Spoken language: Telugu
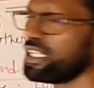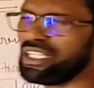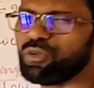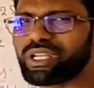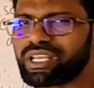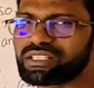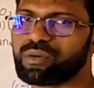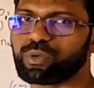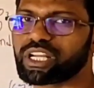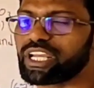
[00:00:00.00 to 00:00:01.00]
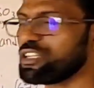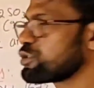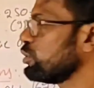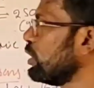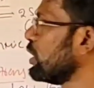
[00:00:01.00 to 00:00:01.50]
ఎనీ వన్ ఎగ్జాంపుల్
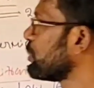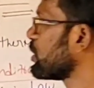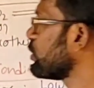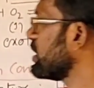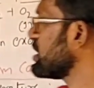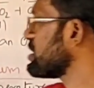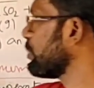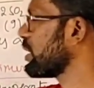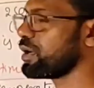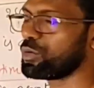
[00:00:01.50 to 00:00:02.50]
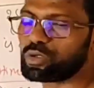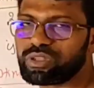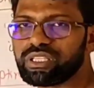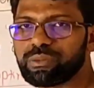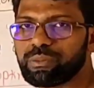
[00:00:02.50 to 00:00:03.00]
రాయొచ్చు మీరు ఇది సింపుల్గా
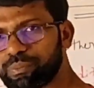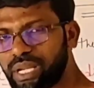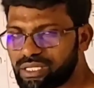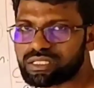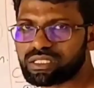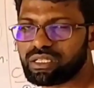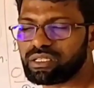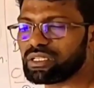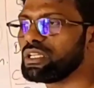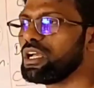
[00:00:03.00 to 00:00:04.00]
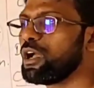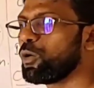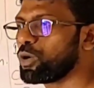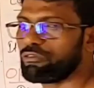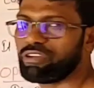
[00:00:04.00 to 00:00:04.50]
ఉంటుంది ఇది ప్రాక్టీస్ చేయండి
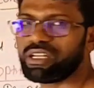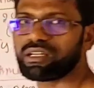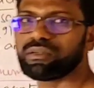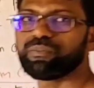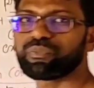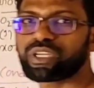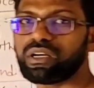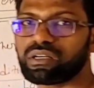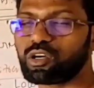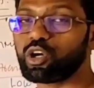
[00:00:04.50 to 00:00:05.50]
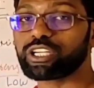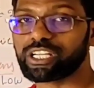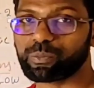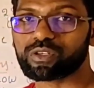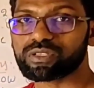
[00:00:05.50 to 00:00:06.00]
ఒకవేళ
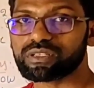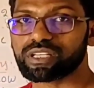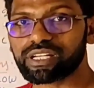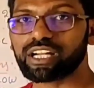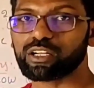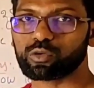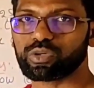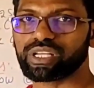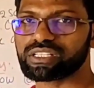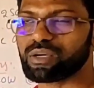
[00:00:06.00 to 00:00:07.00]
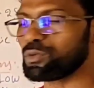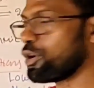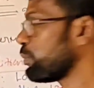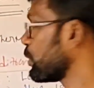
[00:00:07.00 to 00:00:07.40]
కాంటాక్ట్ ప్రాసెస్ అడిగాడు అనుకోండి ఎగ్జామ్లో